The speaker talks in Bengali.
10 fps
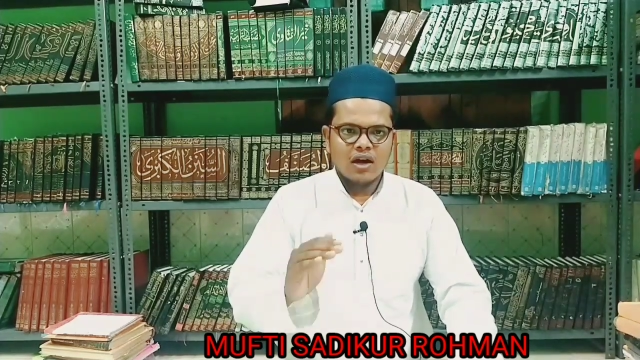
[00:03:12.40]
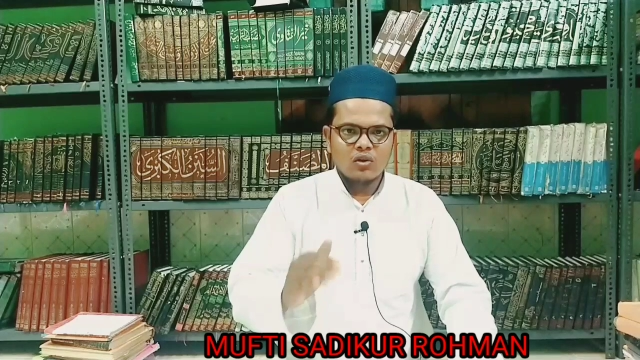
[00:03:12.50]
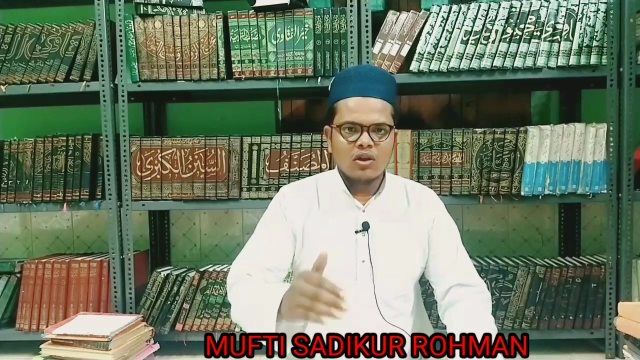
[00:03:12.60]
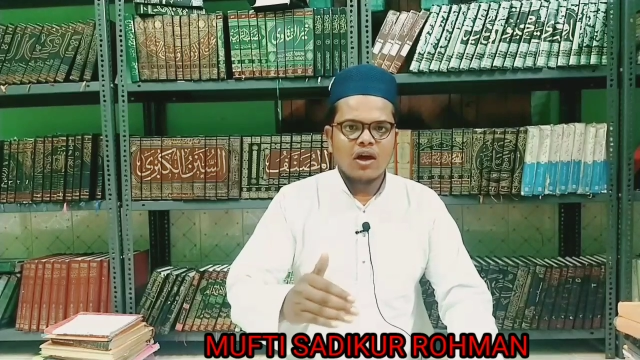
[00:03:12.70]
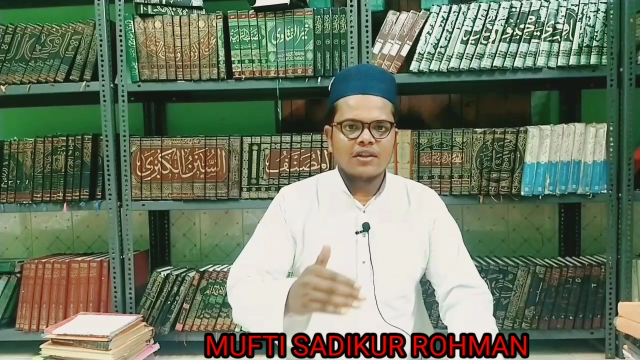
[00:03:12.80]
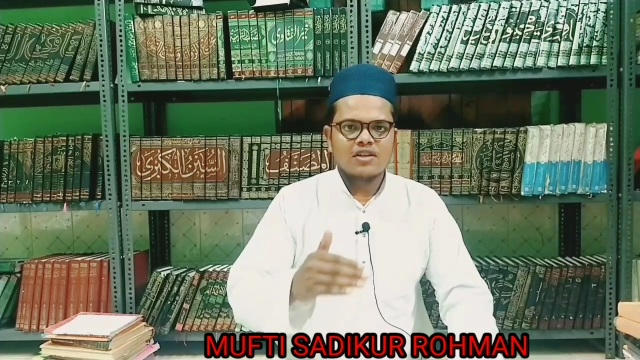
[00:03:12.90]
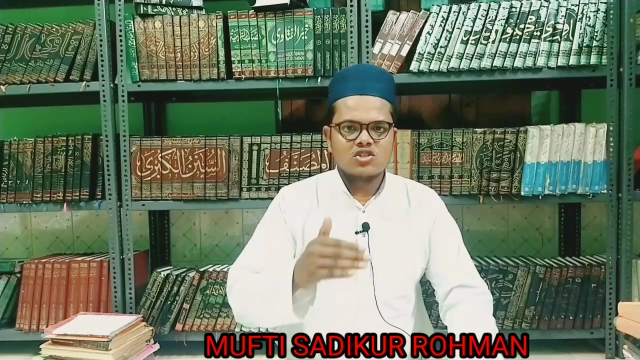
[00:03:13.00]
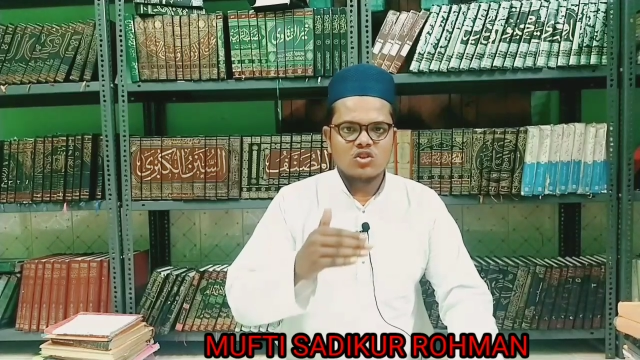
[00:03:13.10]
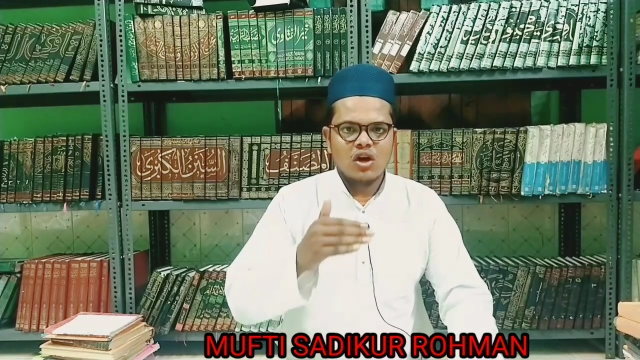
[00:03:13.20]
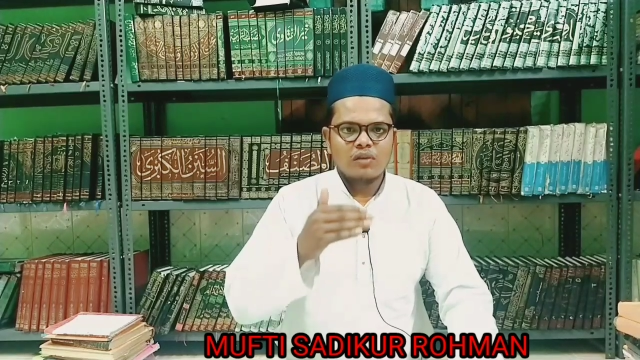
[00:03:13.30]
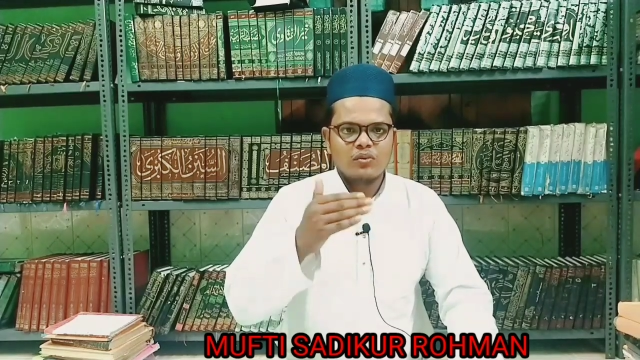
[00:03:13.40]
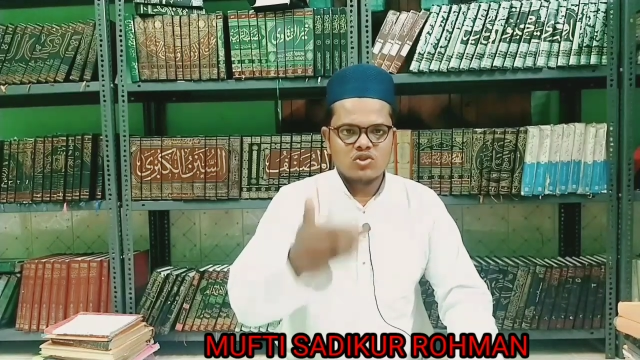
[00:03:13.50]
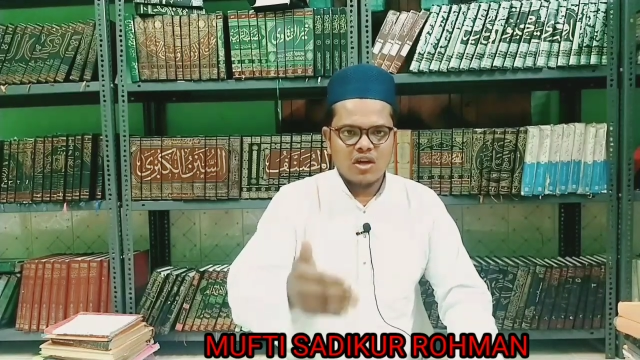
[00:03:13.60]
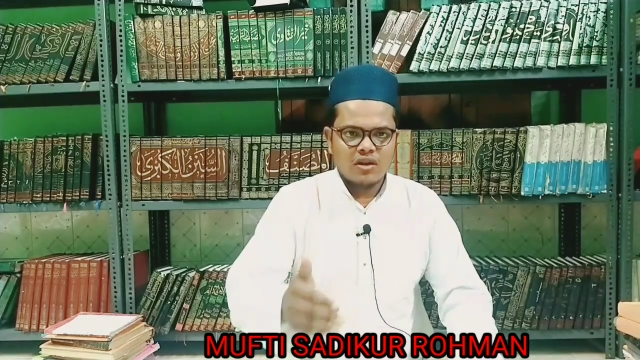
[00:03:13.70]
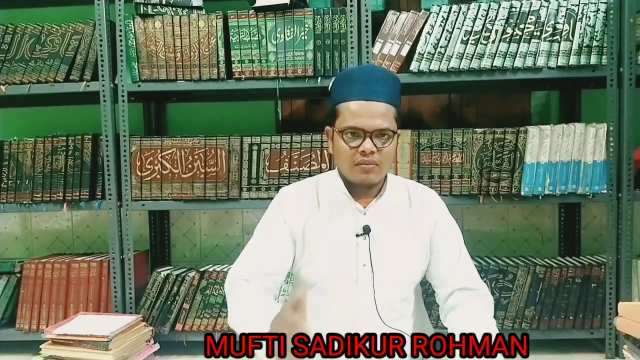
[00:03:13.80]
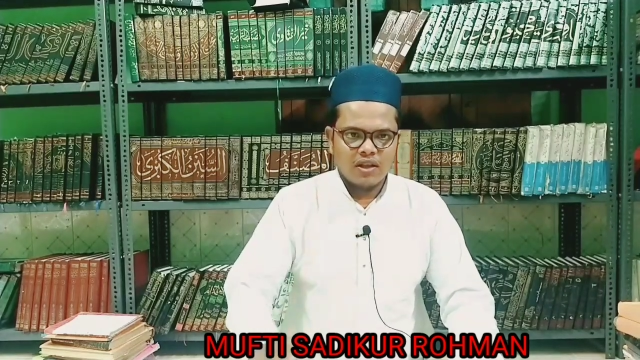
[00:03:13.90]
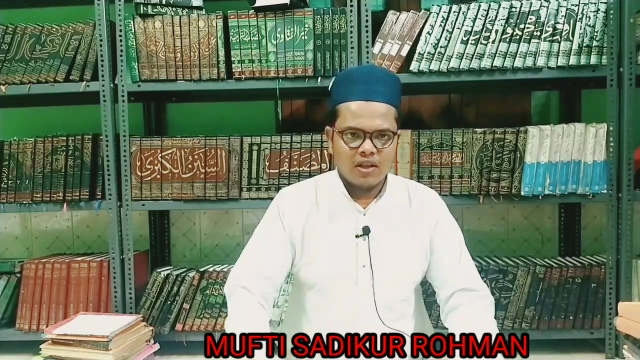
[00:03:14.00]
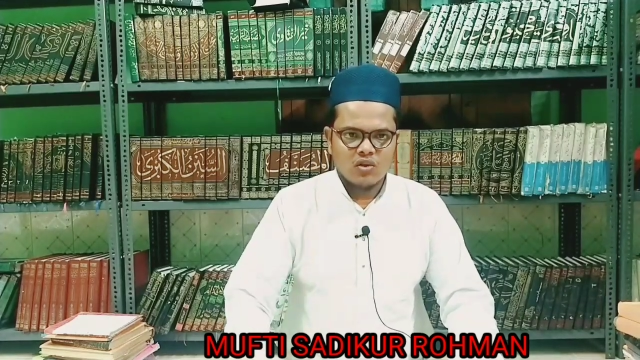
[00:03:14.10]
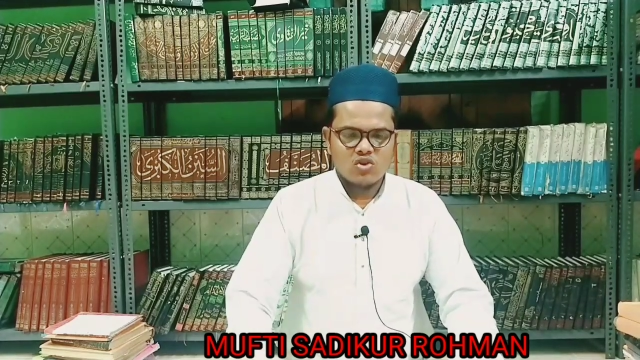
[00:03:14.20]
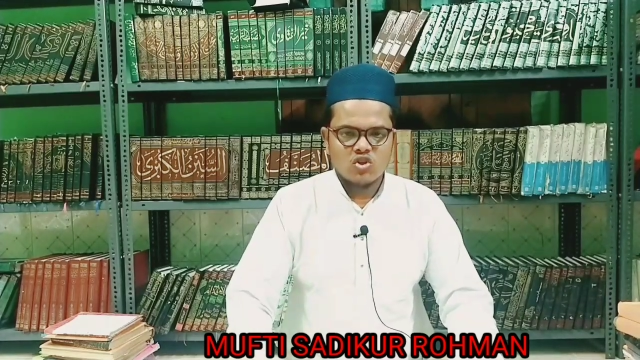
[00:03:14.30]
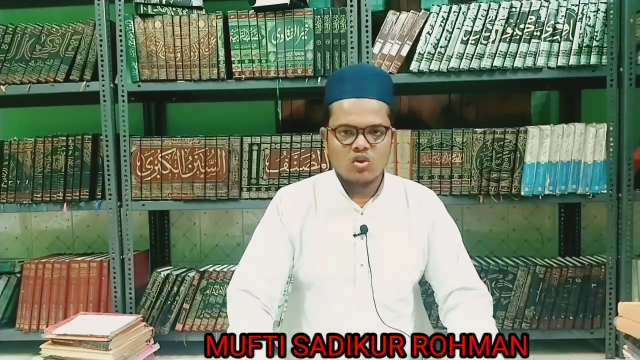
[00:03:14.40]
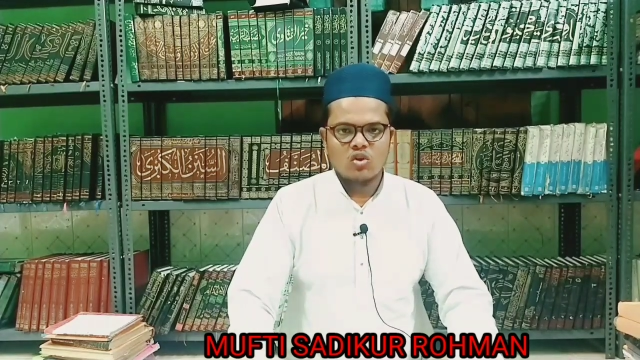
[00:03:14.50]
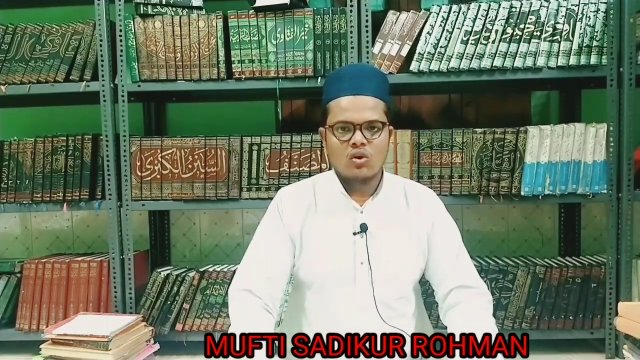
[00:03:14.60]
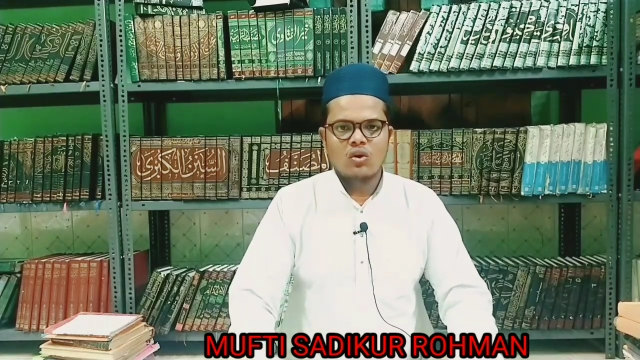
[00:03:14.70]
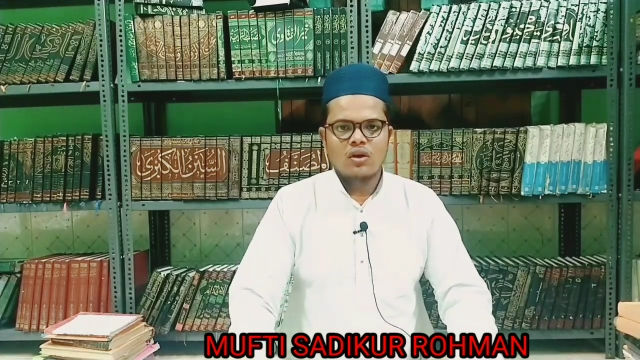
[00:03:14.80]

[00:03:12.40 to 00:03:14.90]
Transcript: আহলুল হাদিস দল পূজারি বানানোর জন্য